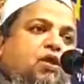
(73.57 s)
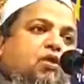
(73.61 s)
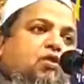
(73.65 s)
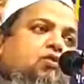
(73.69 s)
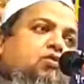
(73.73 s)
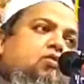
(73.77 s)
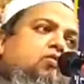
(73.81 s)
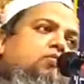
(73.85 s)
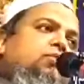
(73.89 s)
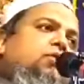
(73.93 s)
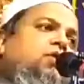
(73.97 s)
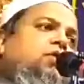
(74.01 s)

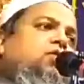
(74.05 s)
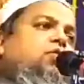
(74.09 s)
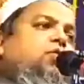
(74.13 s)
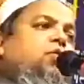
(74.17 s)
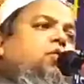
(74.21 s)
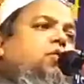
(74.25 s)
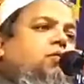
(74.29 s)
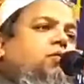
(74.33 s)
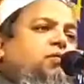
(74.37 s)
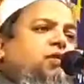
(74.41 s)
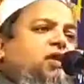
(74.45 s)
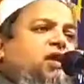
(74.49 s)
খুবই
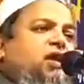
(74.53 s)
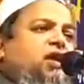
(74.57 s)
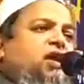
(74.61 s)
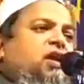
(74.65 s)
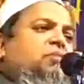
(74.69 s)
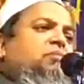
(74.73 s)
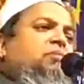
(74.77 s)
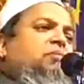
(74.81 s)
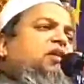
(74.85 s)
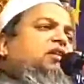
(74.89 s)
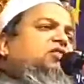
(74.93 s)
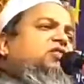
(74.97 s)
কম
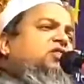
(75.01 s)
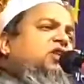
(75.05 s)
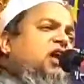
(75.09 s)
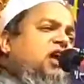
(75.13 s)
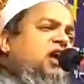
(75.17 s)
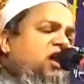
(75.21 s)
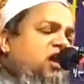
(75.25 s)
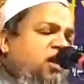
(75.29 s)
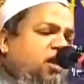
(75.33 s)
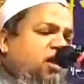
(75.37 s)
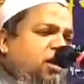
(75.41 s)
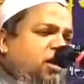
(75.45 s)
ইল্লা
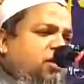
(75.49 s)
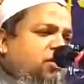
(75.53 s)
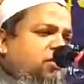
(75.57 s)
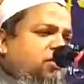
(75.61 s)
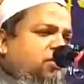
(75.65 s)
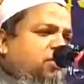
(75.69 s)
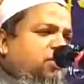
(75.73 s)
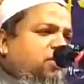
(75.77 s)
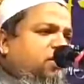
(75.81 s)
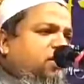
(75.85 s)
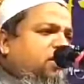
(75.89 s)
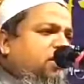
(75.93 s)
মাশা আল্লাহ
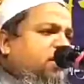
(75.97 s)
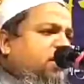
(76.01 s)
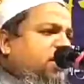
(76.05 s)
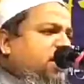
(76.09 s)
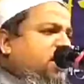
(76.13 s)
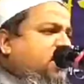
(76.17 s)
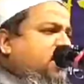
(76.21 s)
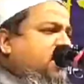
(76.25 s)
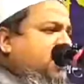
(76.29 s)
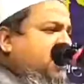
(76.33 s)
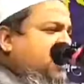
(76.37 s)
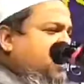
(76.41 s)

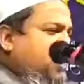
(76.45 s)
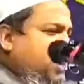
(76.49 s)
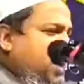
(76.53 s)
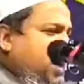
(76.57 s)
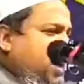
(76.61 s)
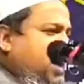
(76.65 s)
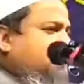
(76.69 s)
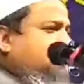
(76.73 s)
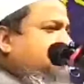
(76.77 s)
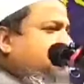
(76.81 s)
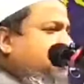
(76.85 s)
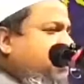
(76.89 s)
একটা
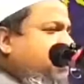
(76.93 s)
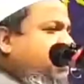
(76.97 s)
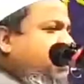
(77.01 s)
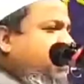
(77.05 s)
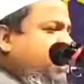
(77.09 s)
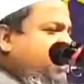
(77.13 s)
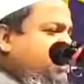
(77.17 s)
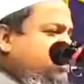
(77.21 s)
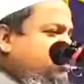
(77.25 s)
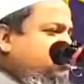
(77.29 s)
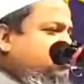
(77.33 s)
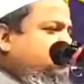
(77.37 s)
গ্রামে
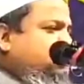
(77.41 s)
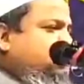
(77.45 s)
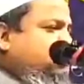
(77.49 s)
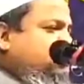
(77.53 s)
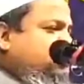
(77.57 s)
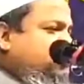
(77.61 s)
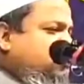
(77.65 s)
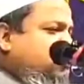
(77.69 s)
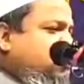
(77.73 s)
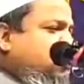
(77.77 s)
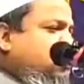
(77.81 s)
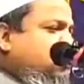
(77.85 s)
একশো
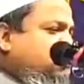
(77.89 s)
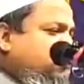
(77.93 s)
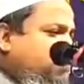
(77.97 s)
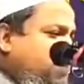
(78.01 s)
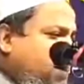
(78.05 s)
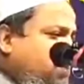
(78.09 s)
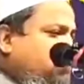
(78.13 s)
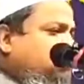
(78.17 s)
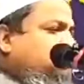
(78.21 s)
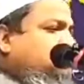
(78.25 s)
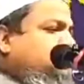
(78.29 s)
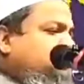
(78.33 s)
বছরের
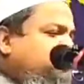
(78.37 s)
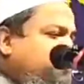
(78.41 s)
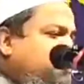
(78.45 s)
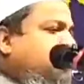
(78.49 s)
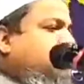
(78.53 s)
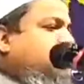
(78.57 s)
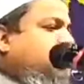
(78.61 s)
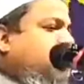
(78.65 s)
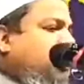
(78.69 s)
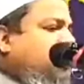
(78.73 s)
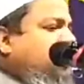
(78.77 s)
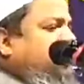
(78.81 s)
মানুষ
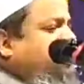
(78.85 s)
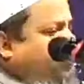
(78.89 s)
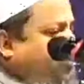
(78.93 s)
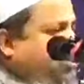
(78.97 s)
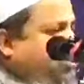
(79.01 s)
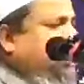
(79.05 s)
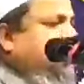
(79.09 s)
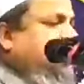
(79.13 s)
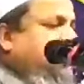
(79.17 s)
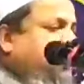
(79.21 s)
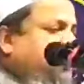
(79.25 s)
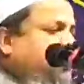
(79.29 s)
পাওয়া
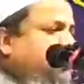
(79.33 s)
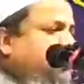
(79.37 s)
কঠিন